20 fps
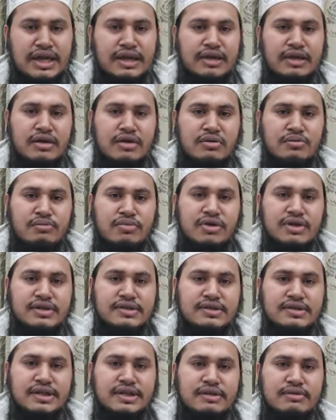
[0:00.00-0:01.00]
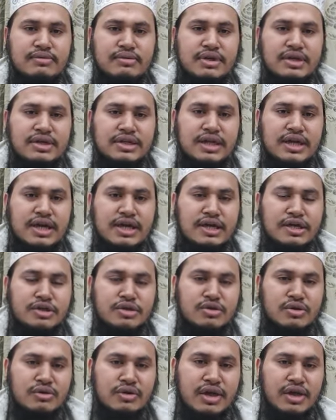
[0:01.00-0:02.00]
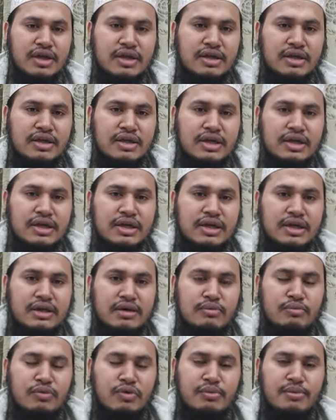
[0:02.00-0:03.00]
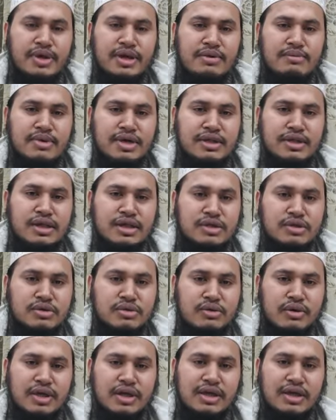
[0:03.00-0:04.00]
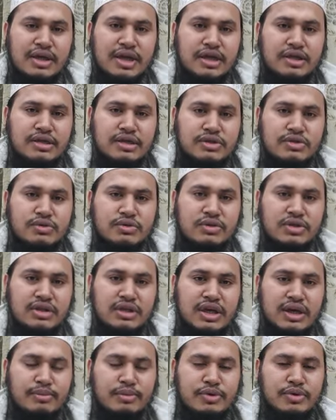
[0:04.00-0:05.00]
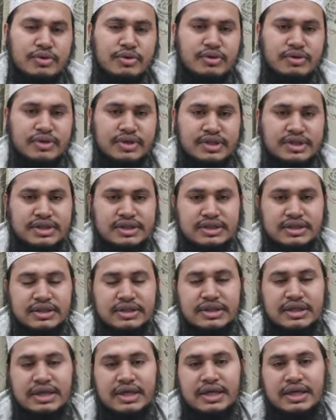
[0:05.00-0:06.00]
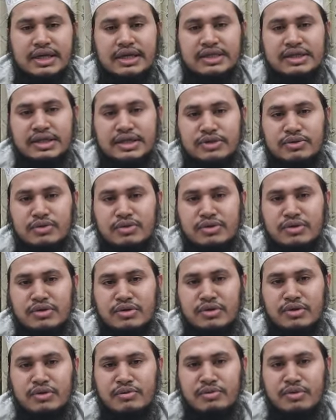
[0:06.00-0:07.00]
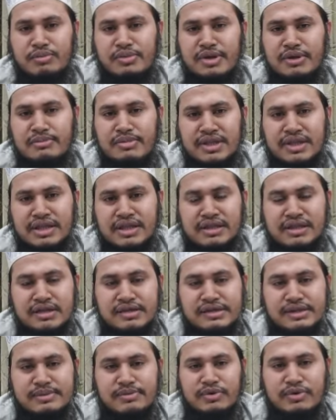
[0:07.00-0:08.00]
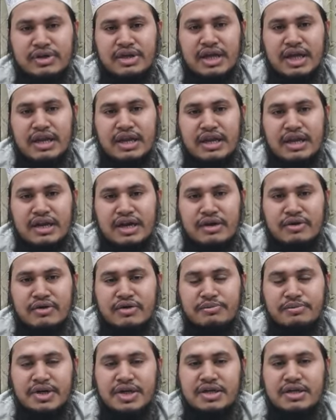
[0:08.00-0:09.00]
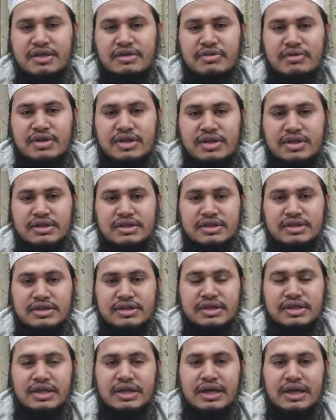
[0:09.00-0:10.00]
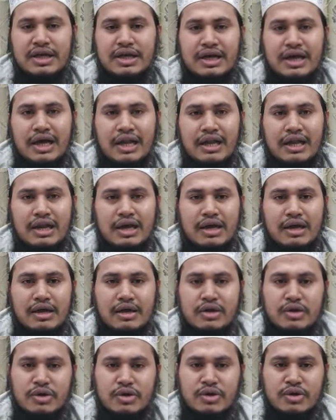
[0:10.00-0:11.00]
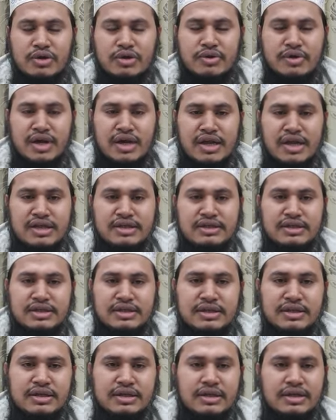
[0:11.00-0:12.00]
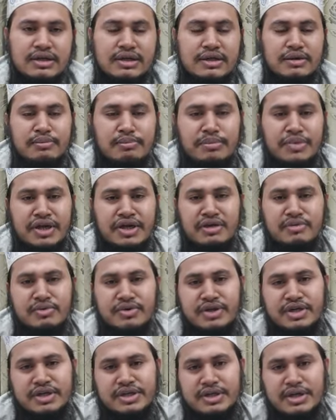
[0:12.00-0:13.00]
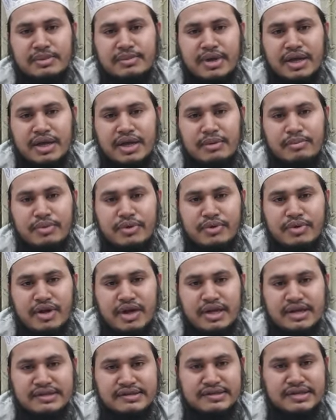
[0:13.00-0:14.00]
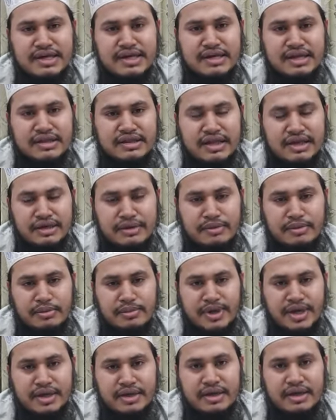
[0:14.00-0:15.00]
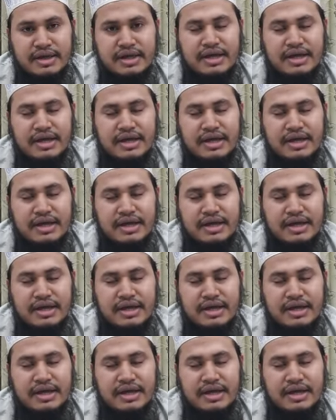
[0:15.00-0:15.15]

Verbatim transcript: আল্লাহ রব্বুল ইজাত ওয়াল জালালের সঙ্গে মুমিন বান্দার সঙ্গে একটি চুক্তি আবদ্ধ হয়েছে সেই চুক্তি হলো মুমিন বান্দা তার জীবনকে আল্লাহর নিকট বিক্রি করে দিয়েছে আল্লাহ ক্রয় করে নিয়েছেন বিনিময় হিসেবে আল্লাহ পরকালে জান্নাত দান করবেন